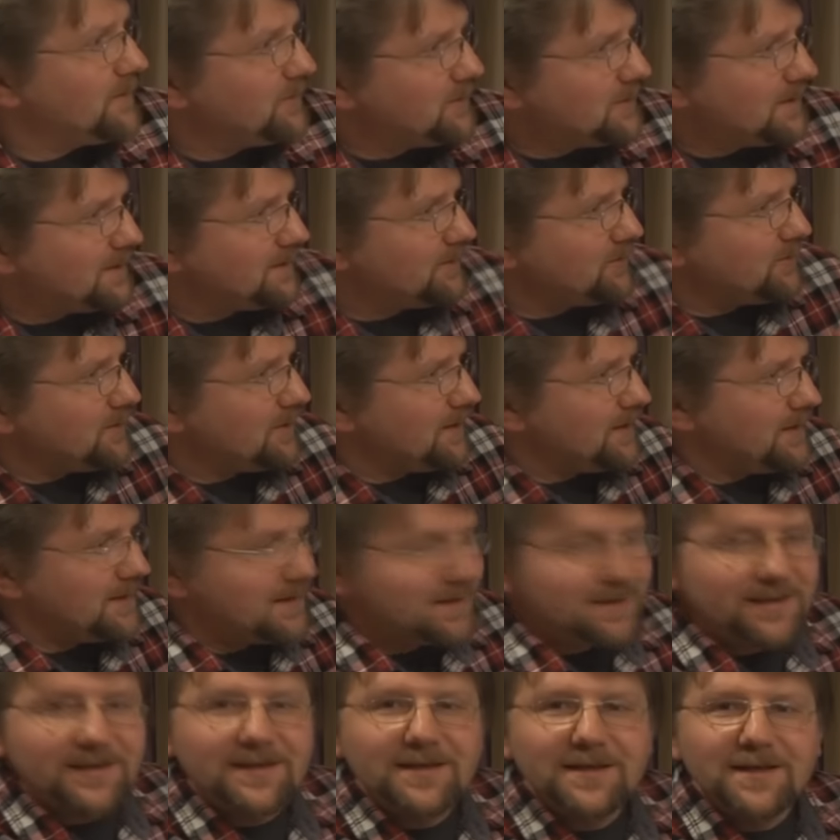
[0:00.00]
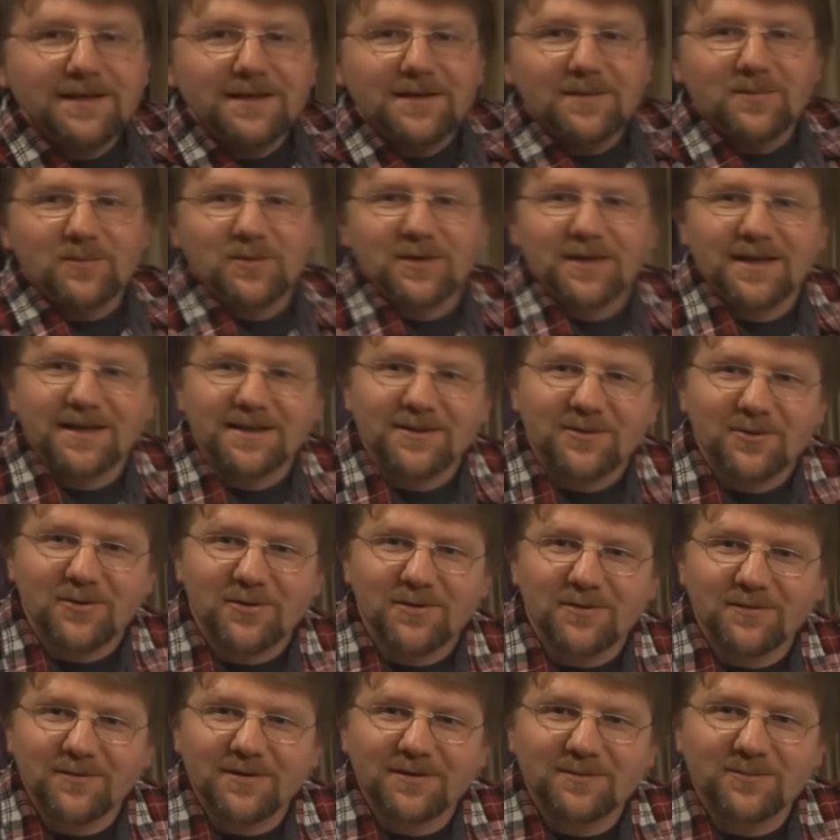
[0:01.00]
И вот сегодня я
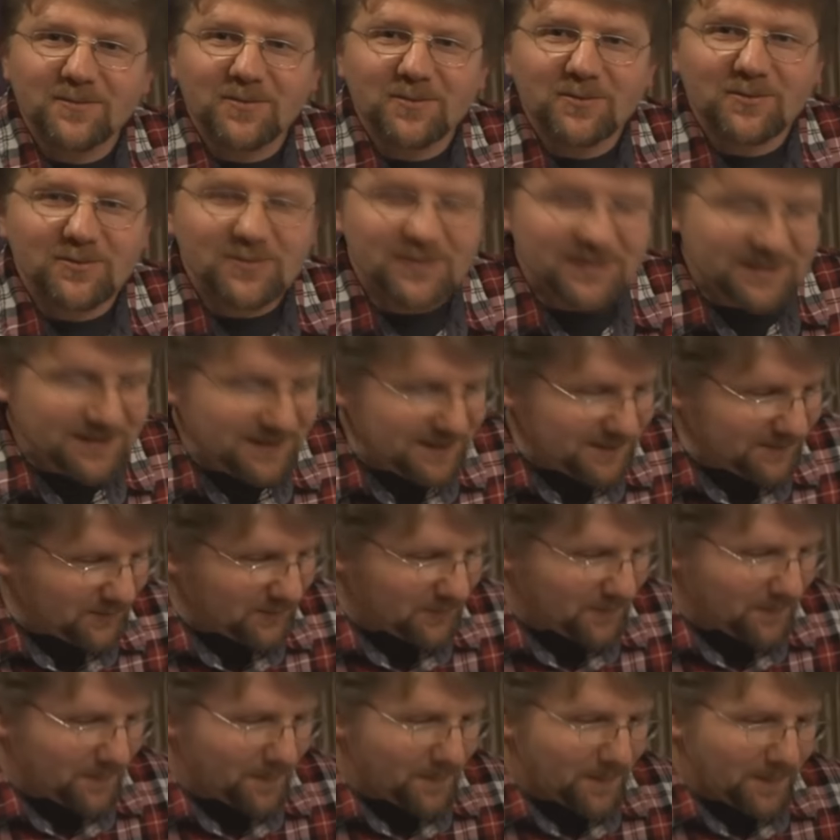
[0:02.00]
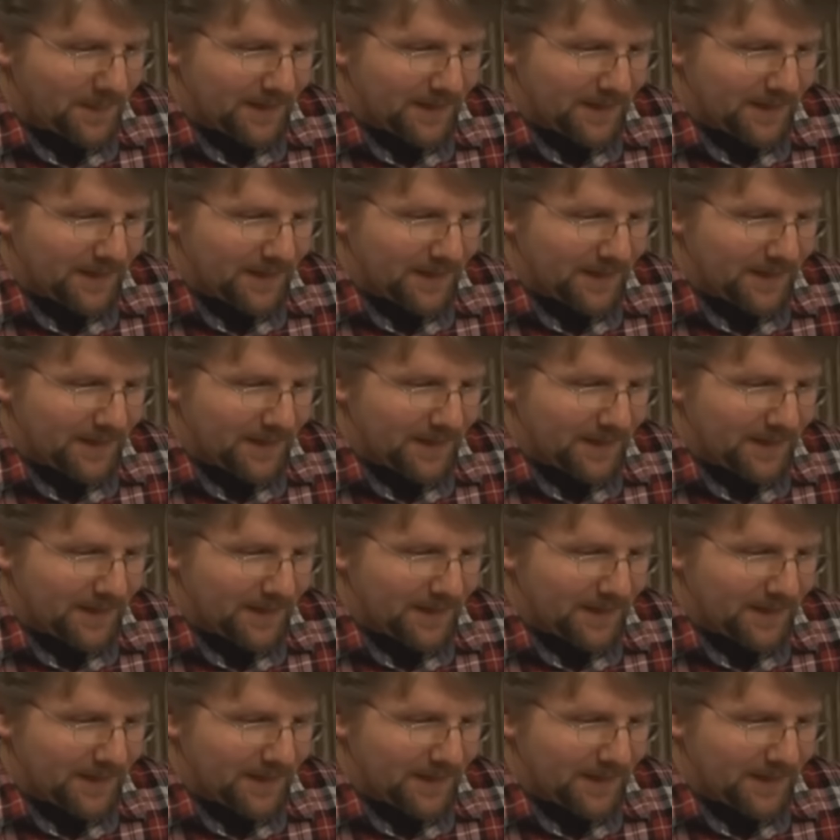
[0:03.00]
приготовил вам новую тему.